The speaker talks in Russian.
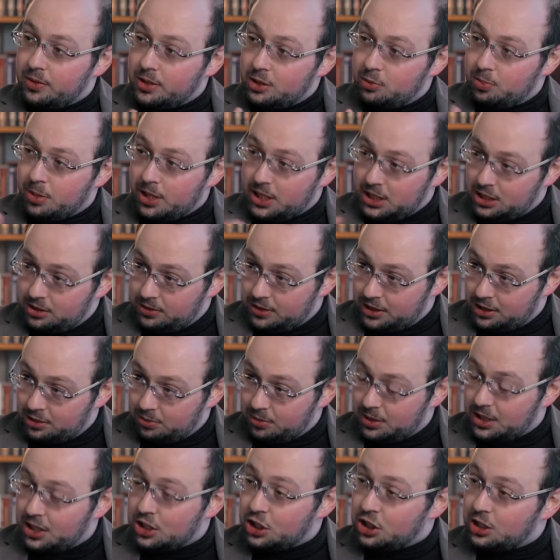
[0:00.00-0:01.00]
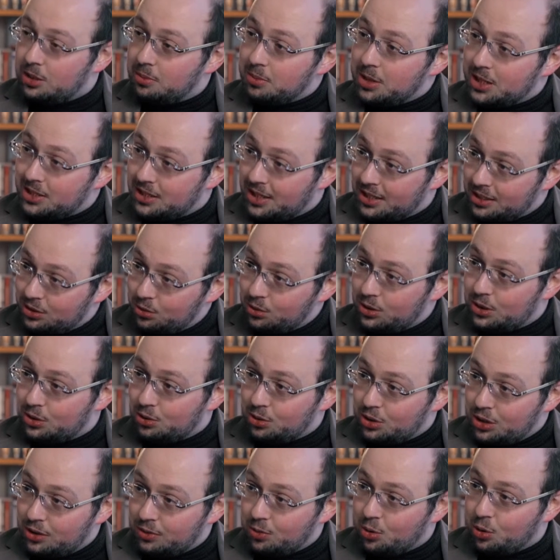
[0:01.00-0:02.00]
Вы спрашиваете меня, чем мне заткнуть
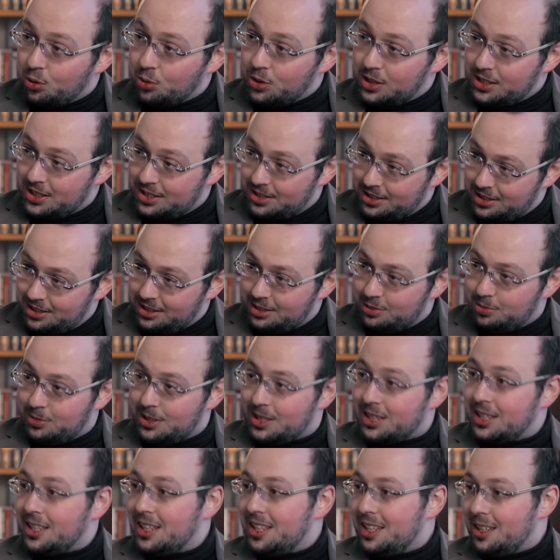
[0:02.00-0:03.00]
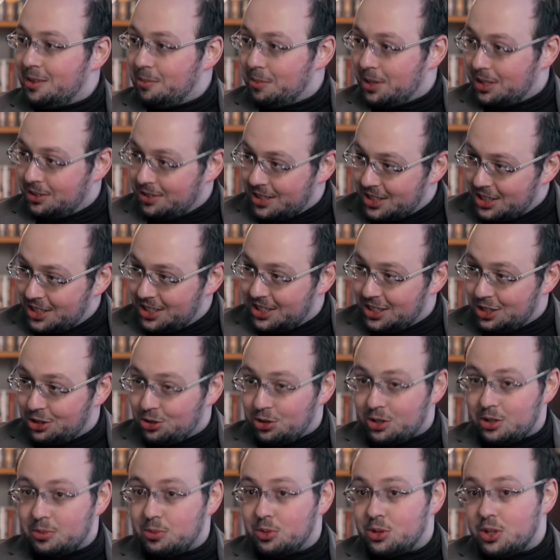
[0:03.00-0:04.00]
эту тревогу, если не детьми? Предложите
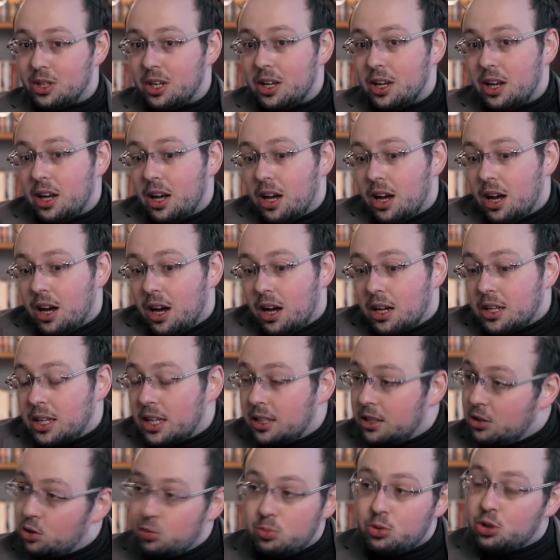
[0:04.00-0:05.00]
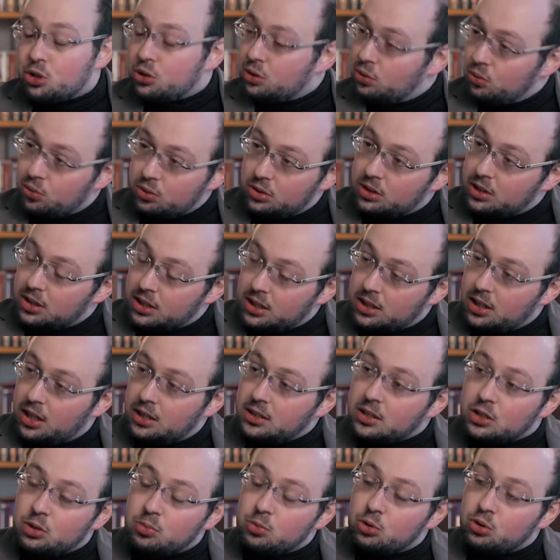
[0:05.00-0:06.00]
что-нибудь. А я не думаю, что ее нужно
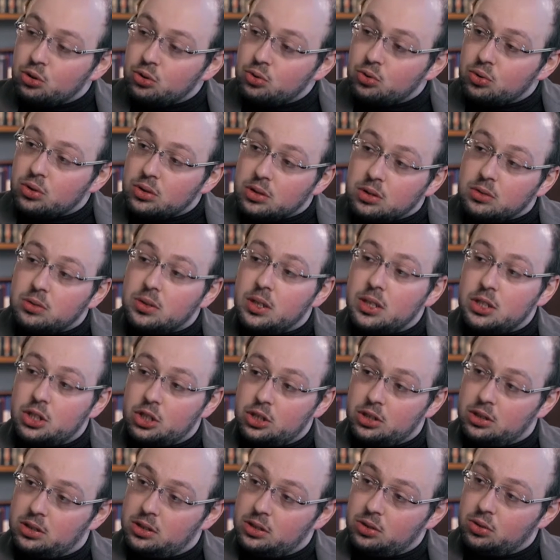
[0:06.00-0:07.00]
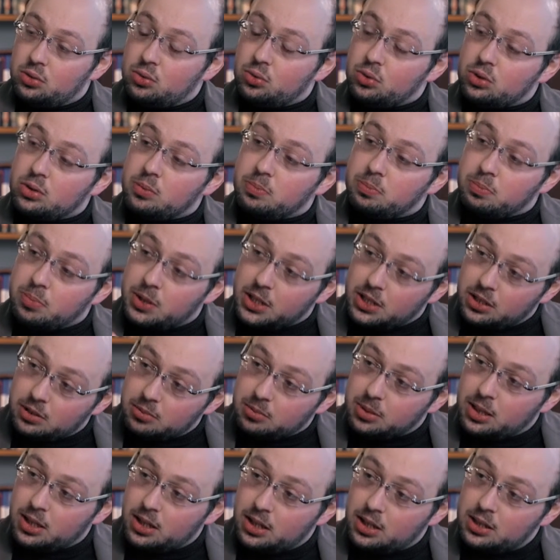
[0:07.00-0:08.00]
затыкать, я думаю, что ее нужно слышать, ее нужно
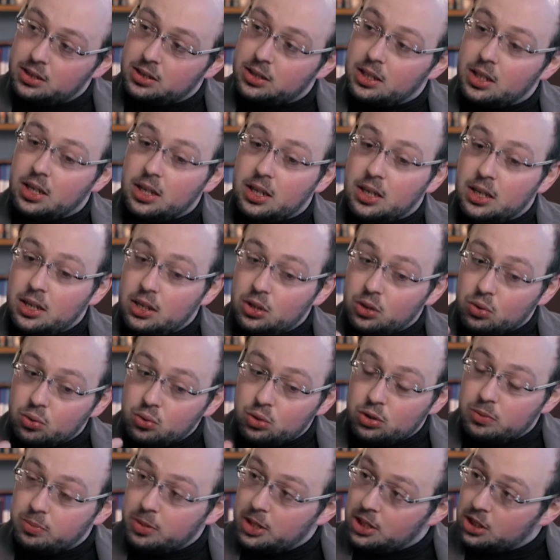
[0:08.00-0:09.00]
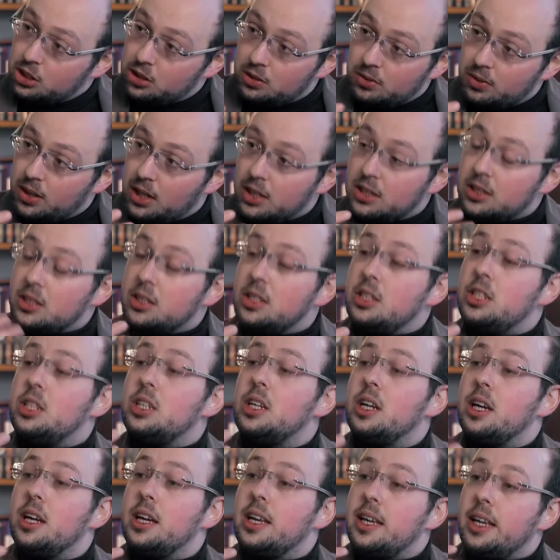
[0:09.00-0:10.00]
принимать, ее нужно переживать,
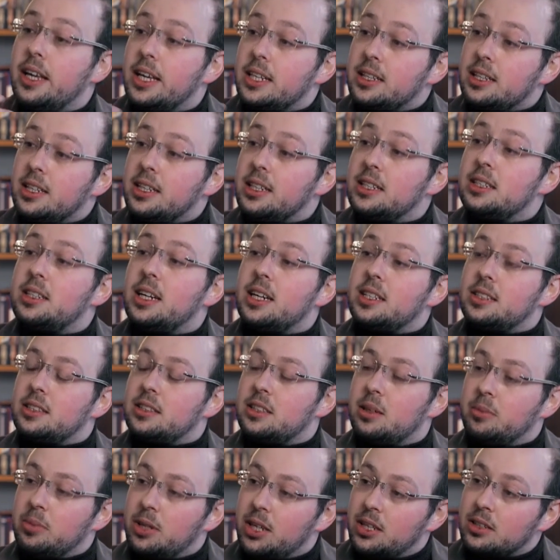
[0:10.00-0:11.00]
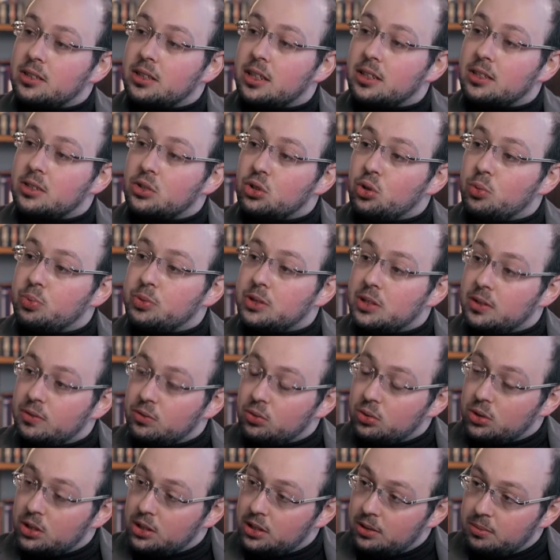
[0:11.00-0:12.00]
и это и даст нам контакт с собственным
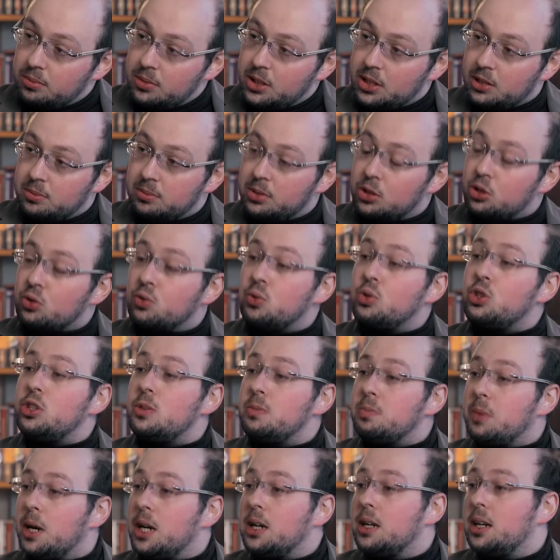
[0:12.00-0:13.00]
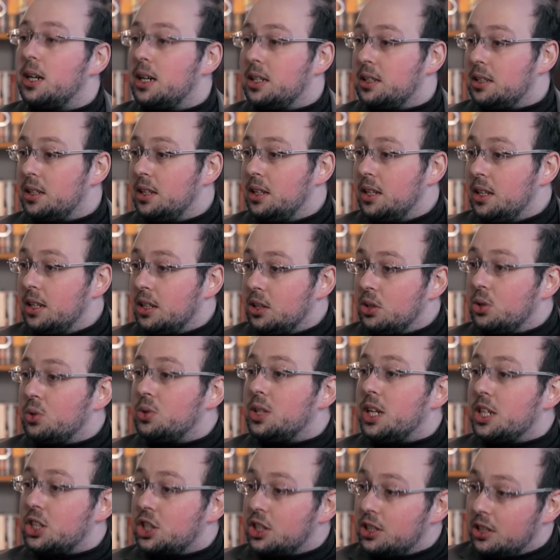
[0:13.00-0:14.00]
внутренним миром, потому что он очень богат. Но
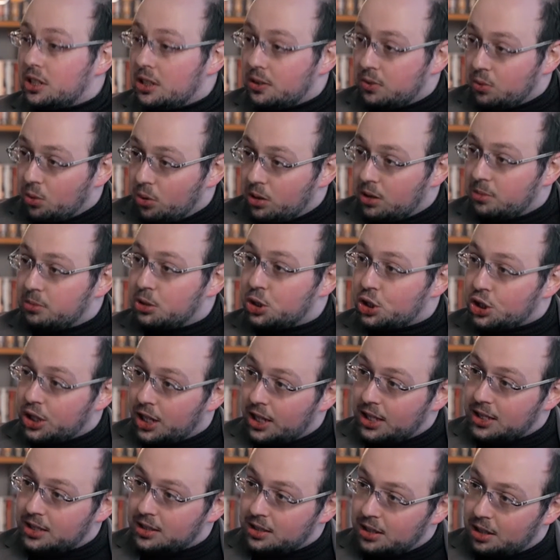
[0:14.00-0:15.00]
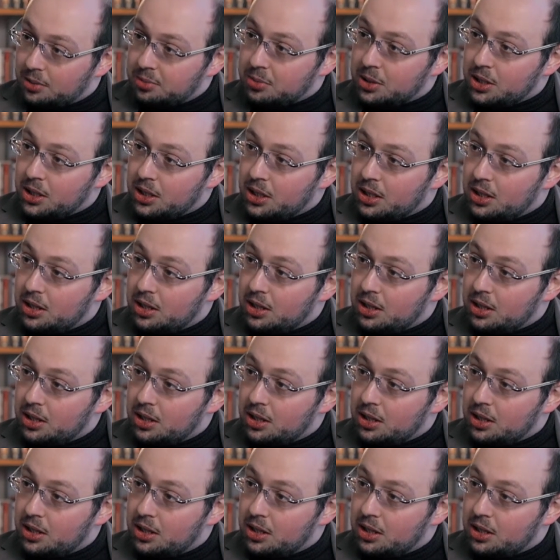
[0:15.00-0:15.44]
наша тревога мешает нам